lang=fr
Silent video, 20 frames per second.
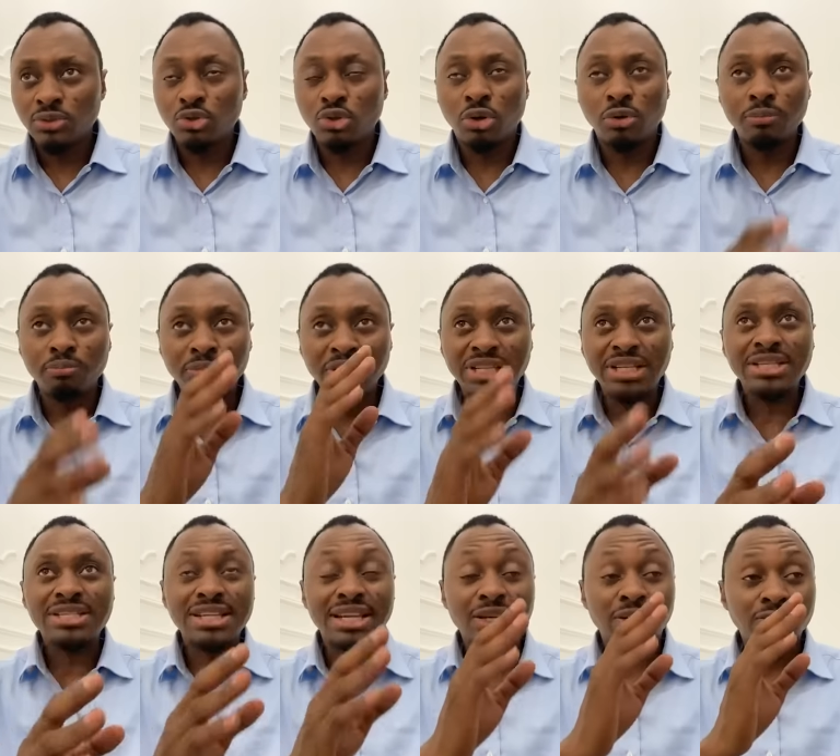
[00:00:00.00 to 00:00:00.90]
Donc,
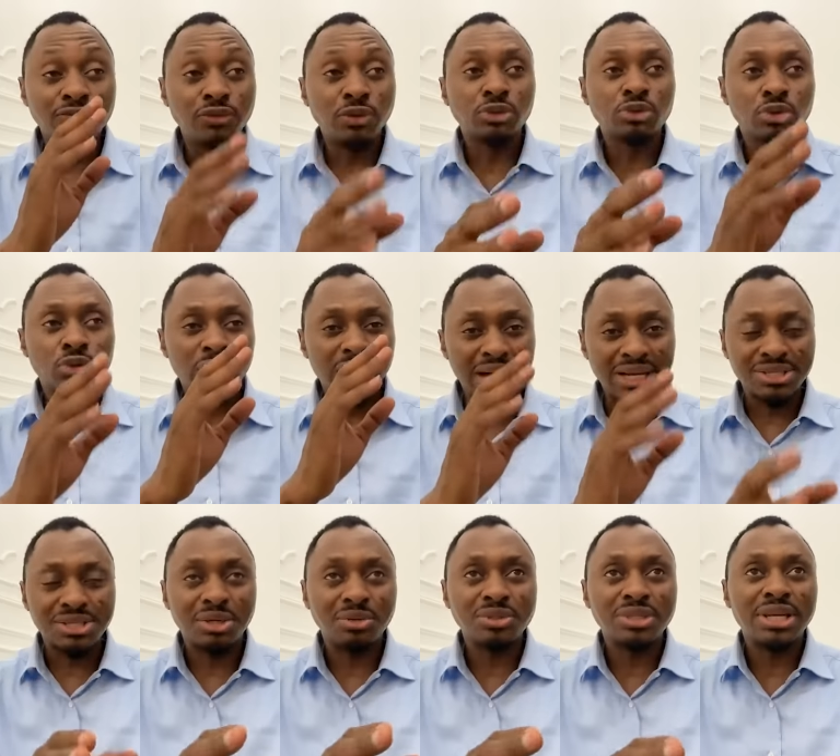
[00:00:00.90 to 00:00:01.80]
mettez ça dans votre
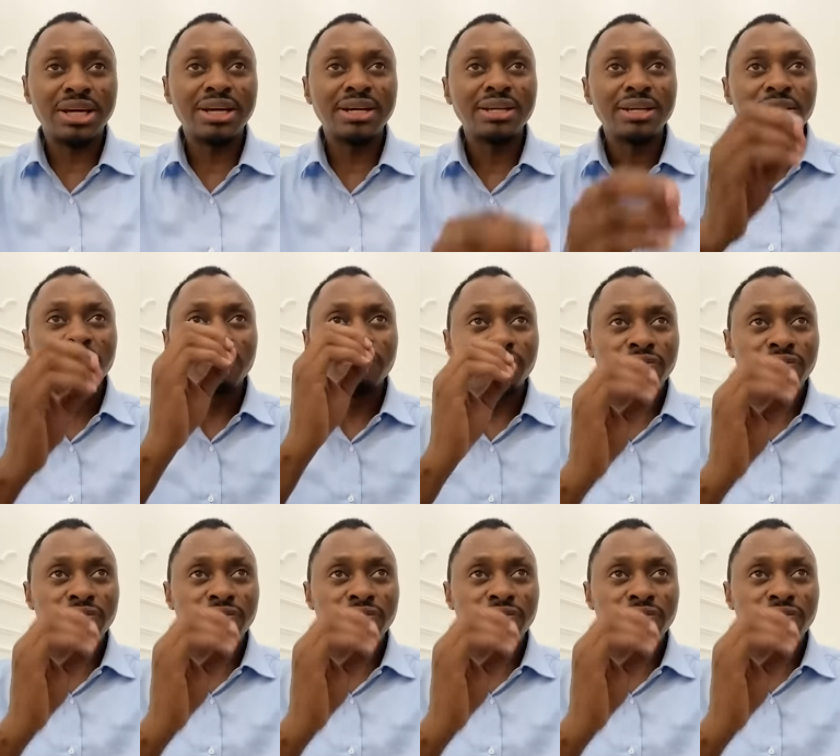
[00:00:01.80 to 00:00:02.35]
agenda.